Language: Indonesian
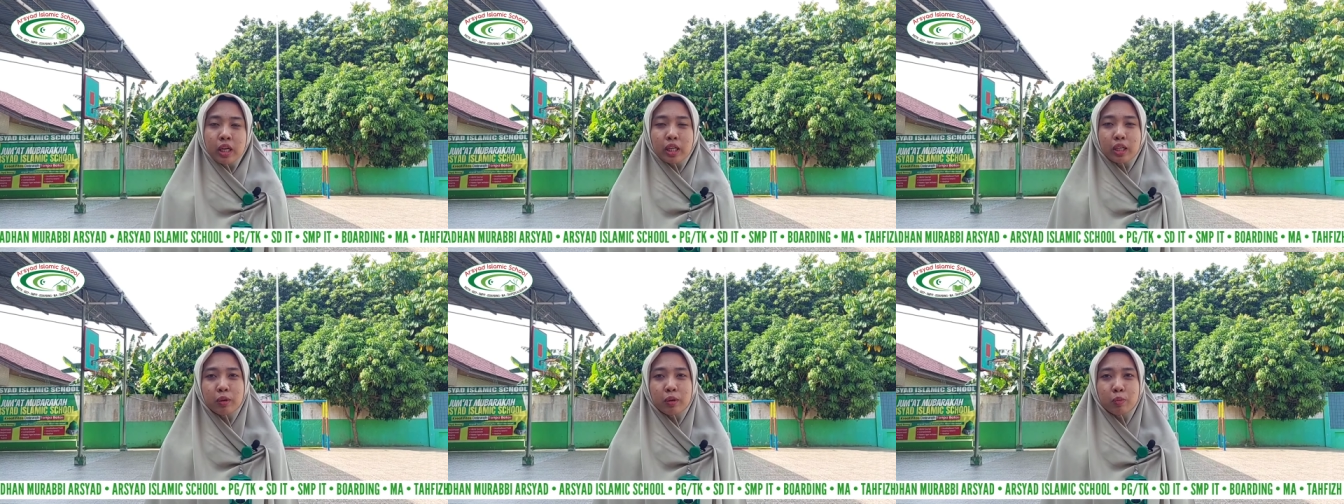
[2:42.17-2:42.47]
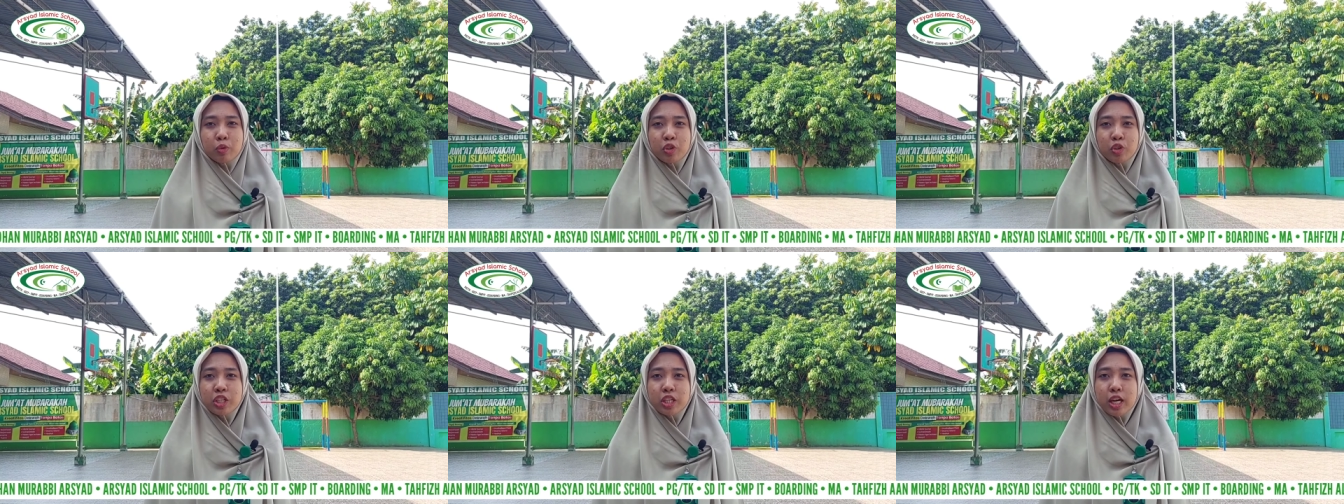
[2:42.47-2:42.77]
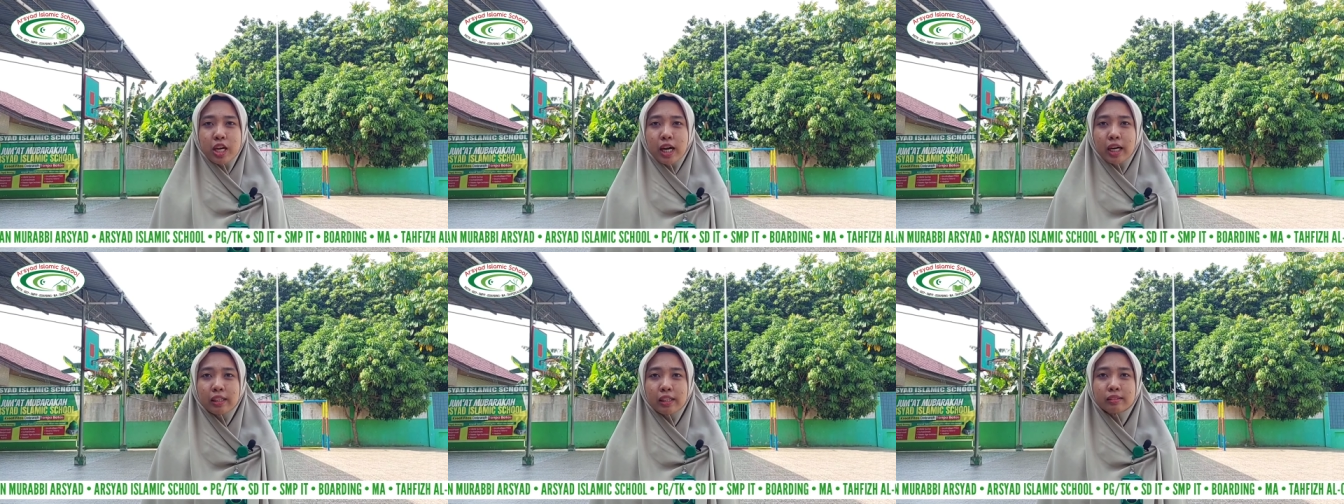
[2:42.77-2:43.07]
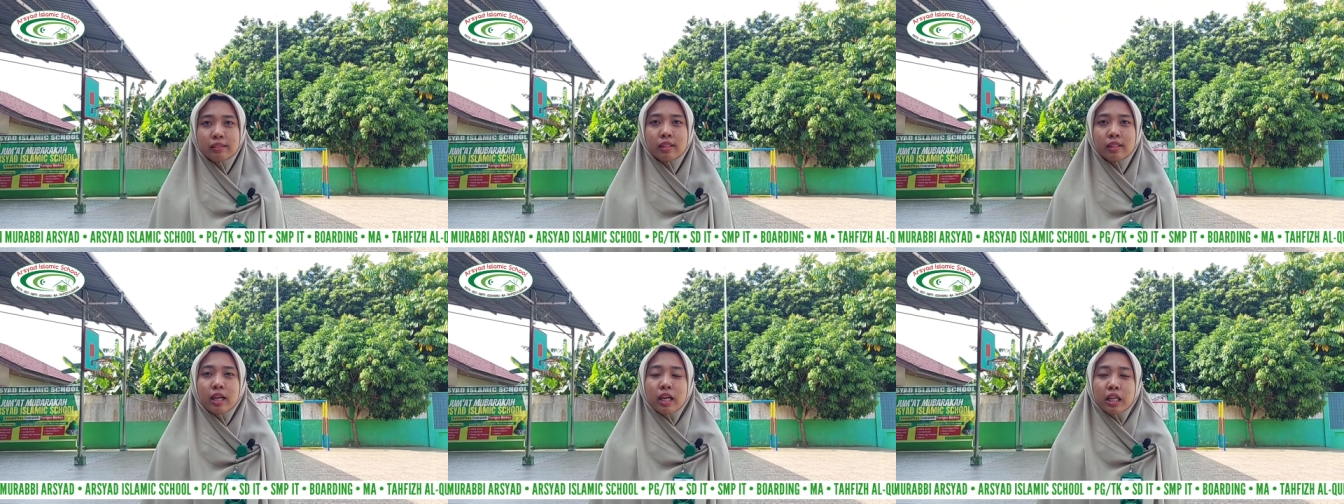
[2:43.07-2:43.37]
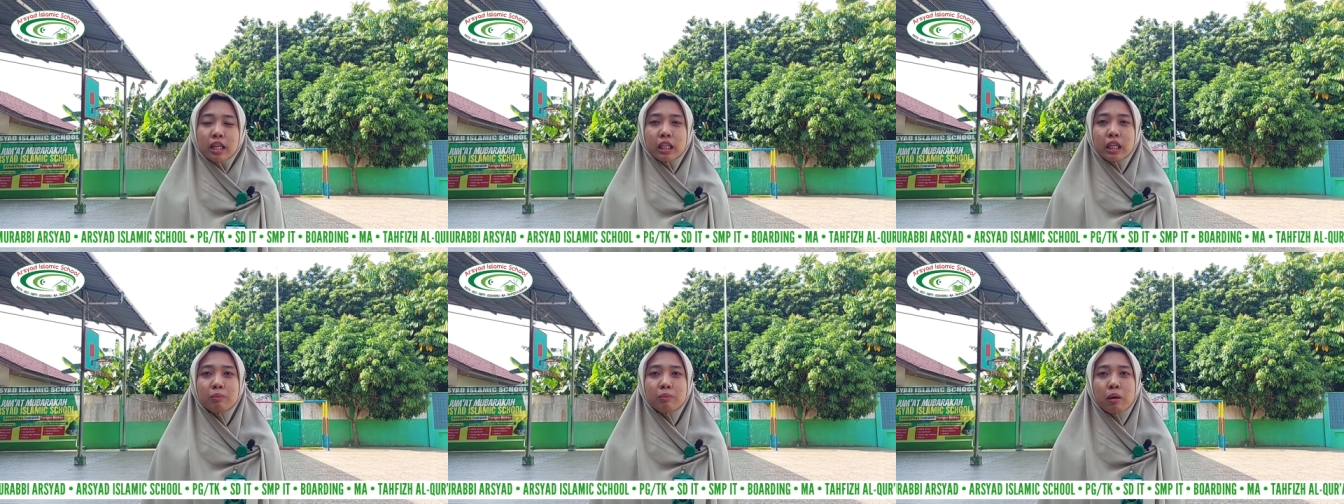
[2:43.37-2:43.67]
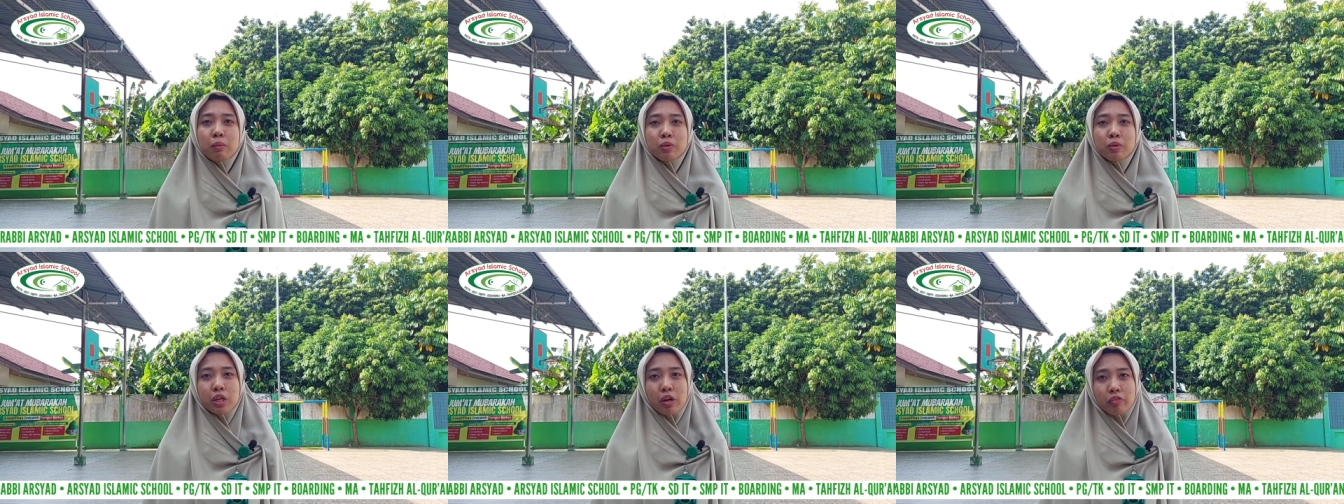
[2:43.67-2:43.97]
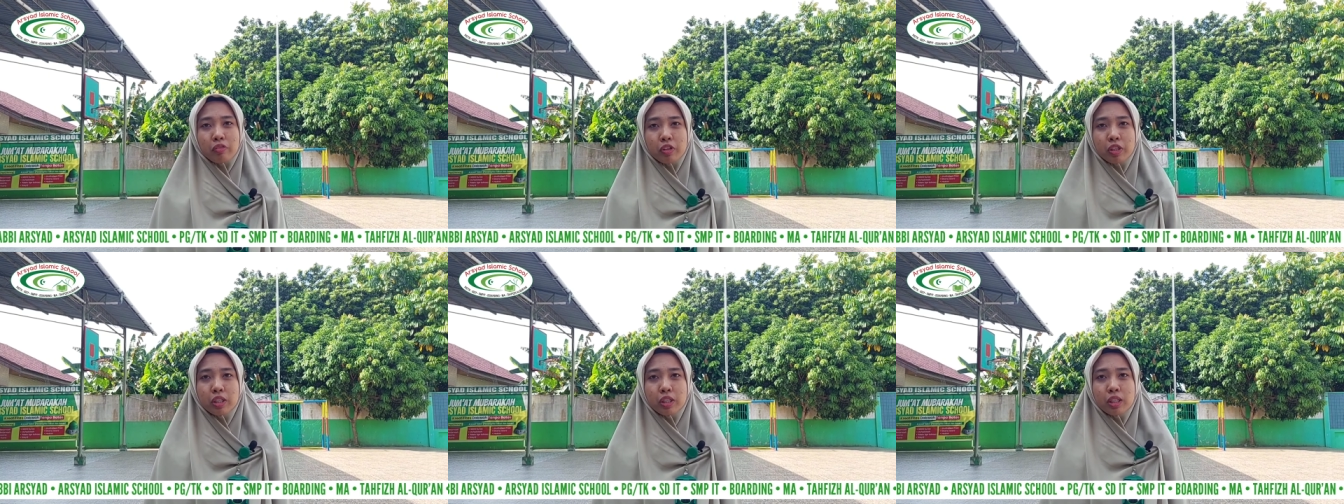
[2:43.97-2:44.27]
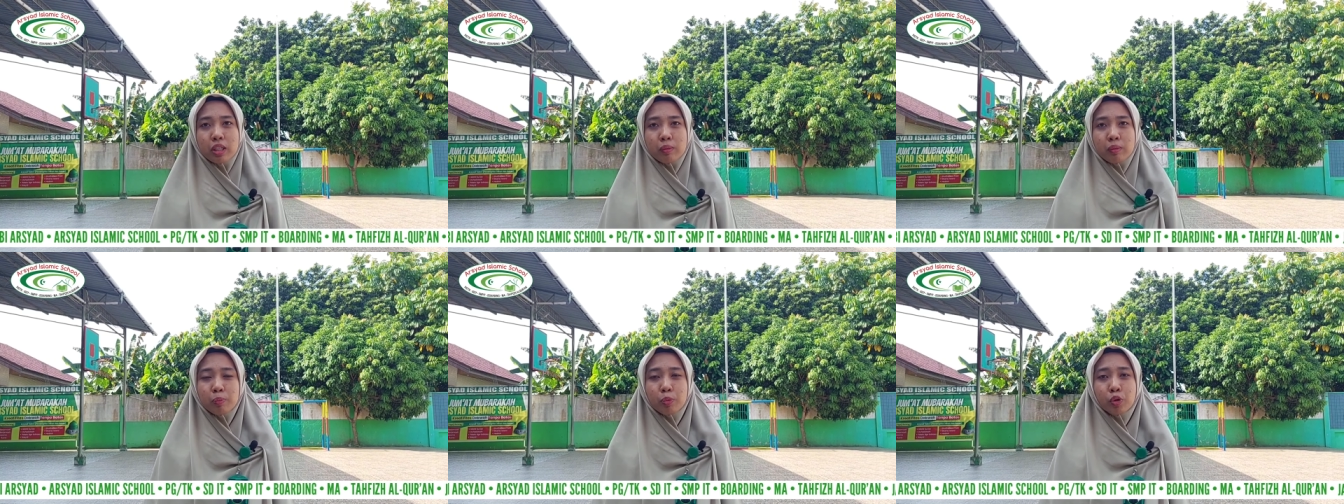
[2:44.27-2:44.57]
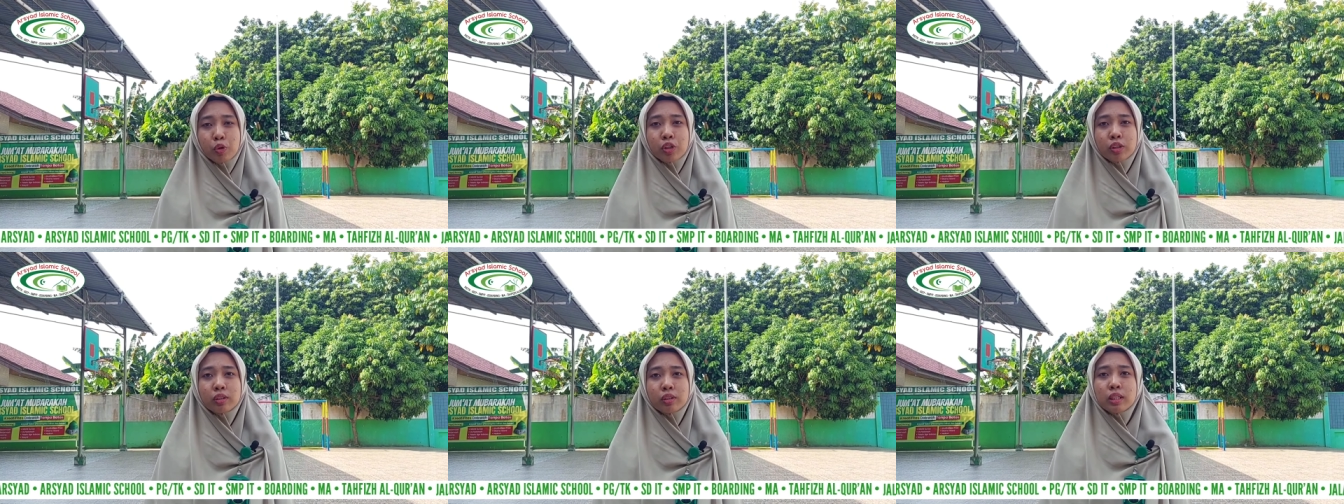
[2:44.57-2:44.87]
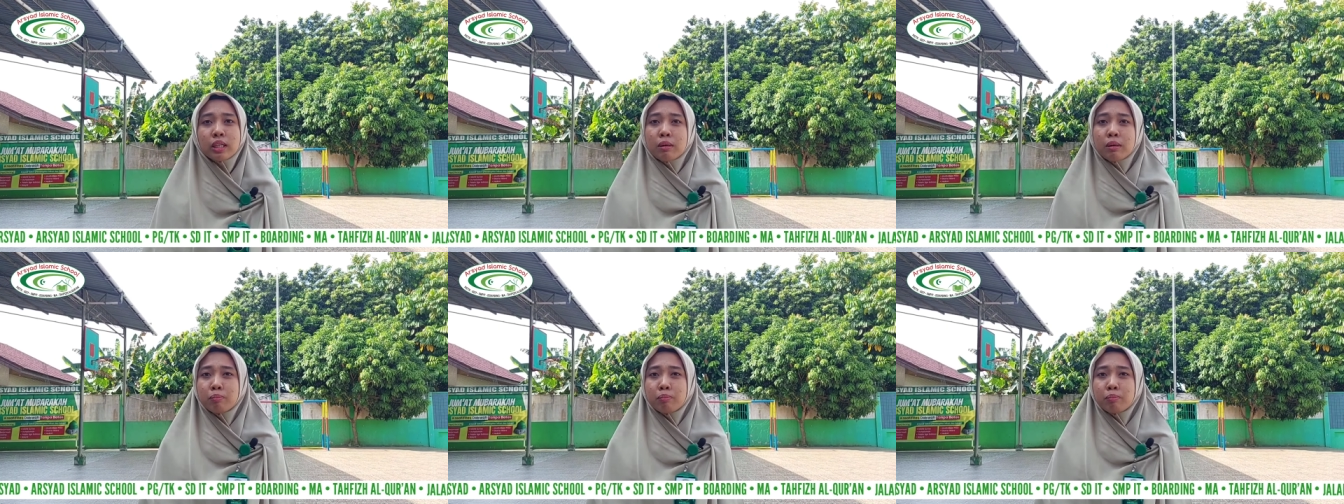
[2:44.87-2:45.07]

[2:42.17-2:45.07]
Kemudian Imam Syafi'i pun